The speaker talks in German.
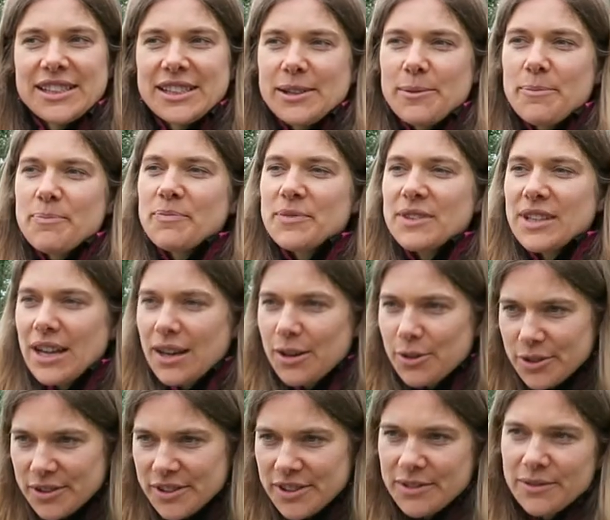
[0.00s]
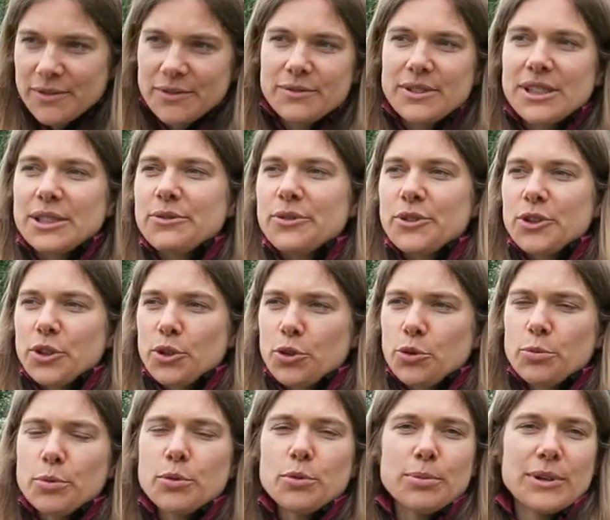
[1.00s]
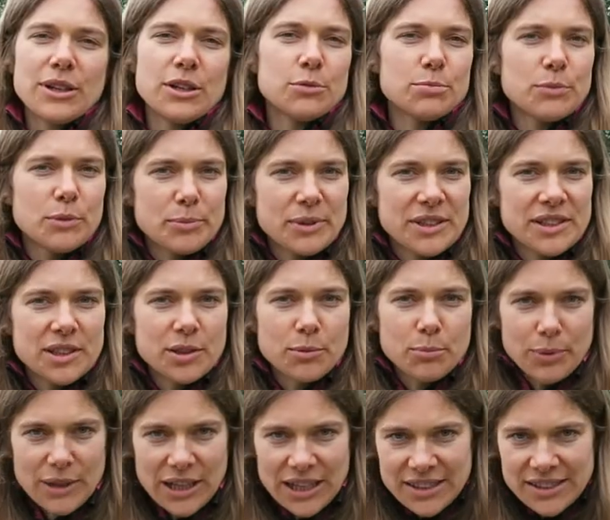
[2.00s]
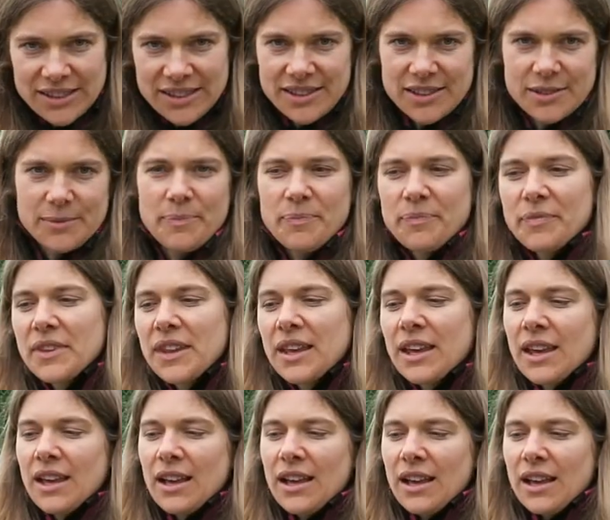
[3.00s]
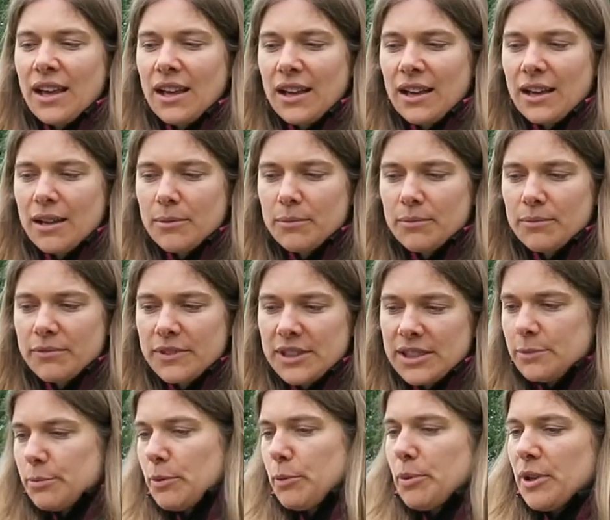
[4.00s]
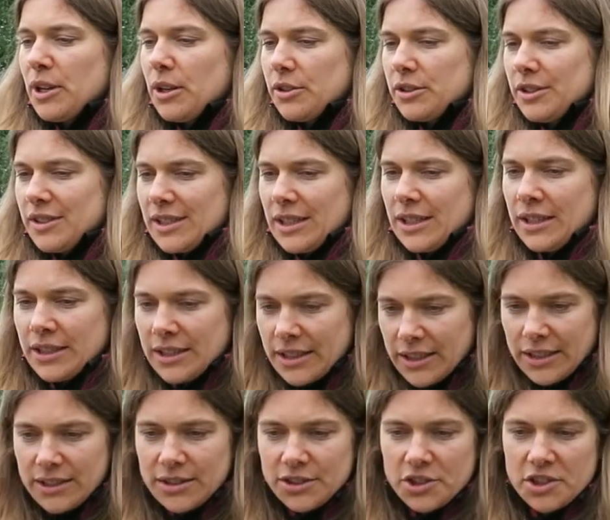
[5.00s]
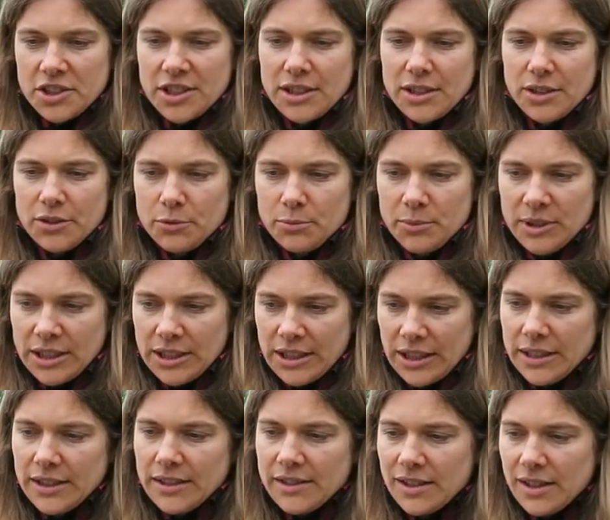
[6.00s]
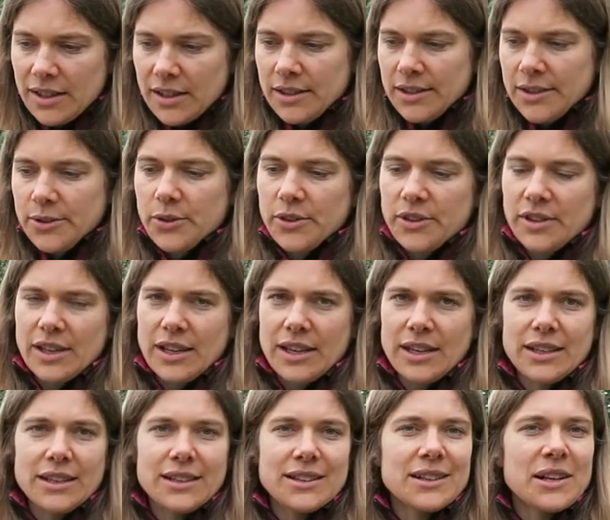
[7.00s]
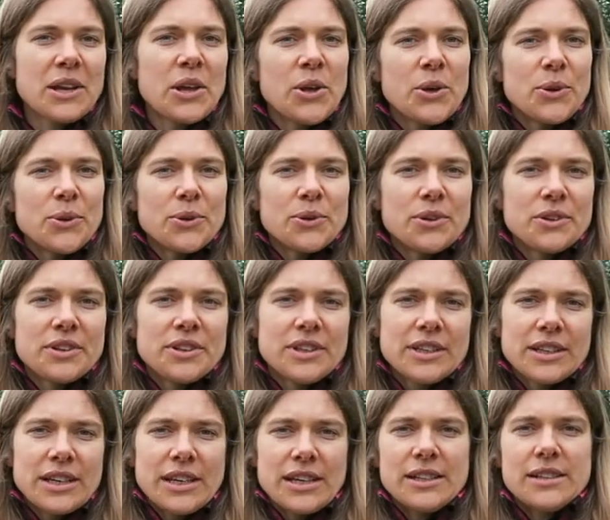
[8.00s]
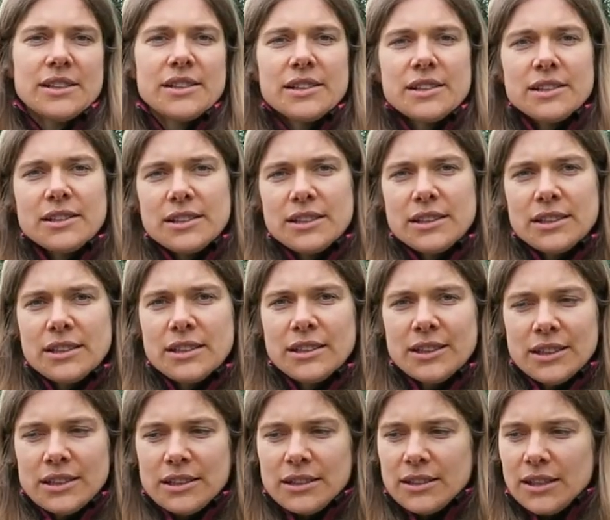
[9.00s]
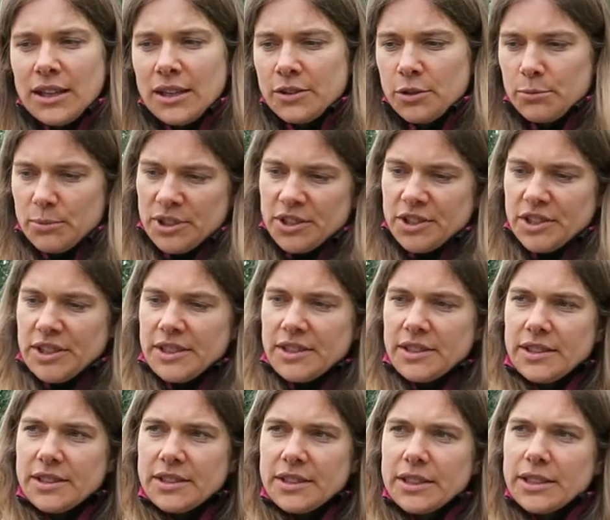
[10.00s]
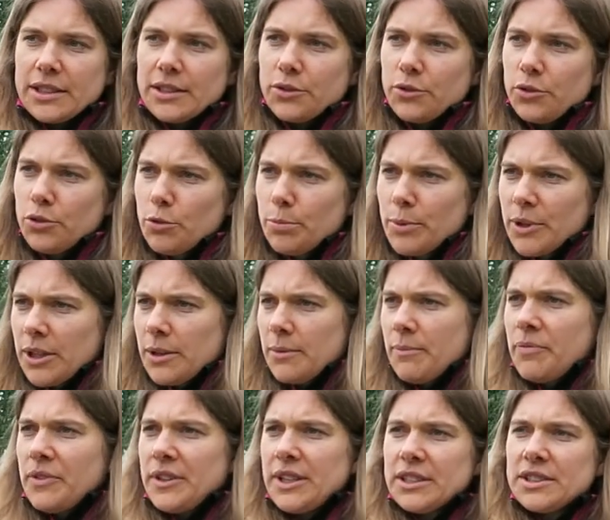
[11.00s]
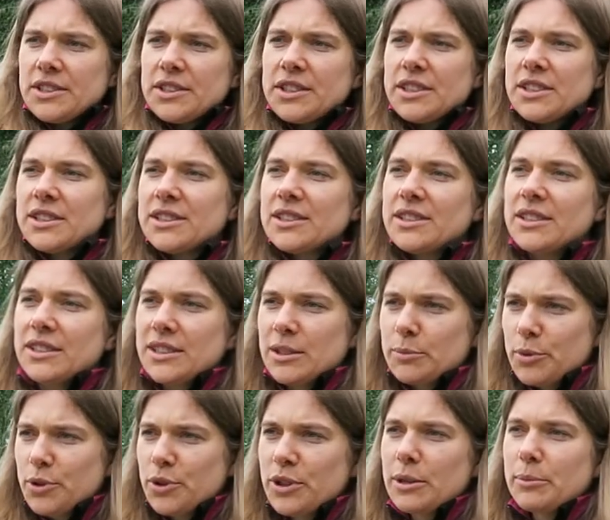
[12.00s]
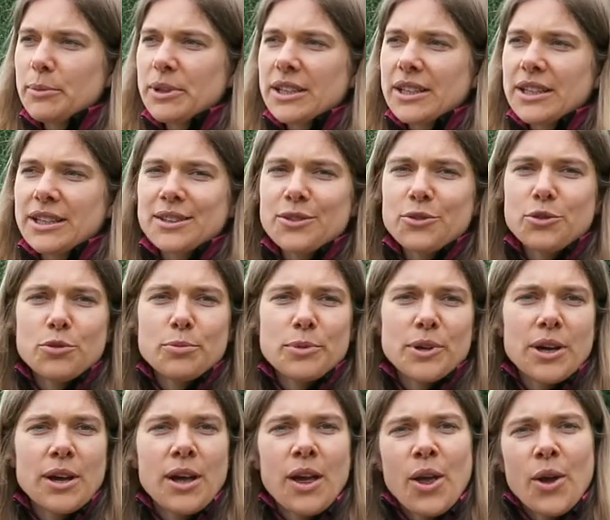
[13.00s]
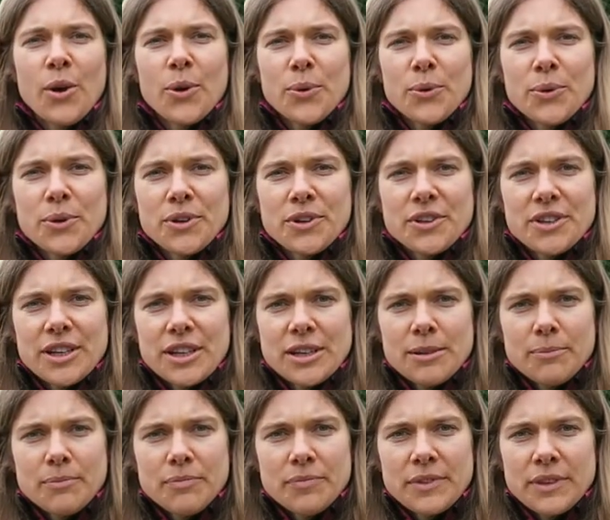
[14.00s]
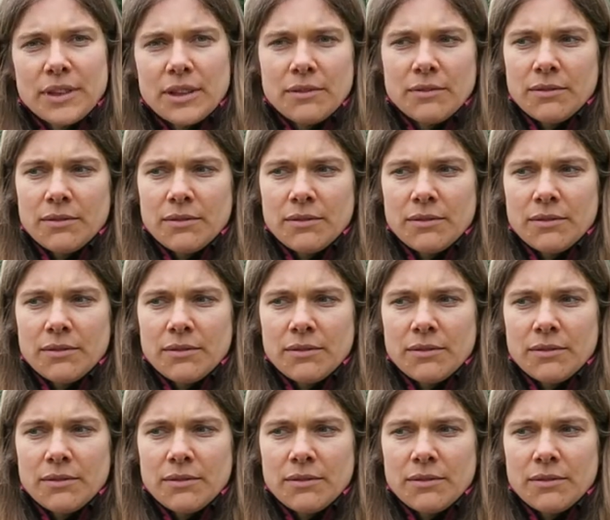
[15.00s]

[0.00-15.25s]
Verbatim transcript: hier draußen, weil für die Übung braucht man ein bisschen Platz. Ähm, was man braucht, ist ein Gegenstand, um die Grenze anzuzeigen. Und die Grenze, die, also man steht sich gegenüber. Jetzt steht die Deborah mir gegenüber. Und ähm,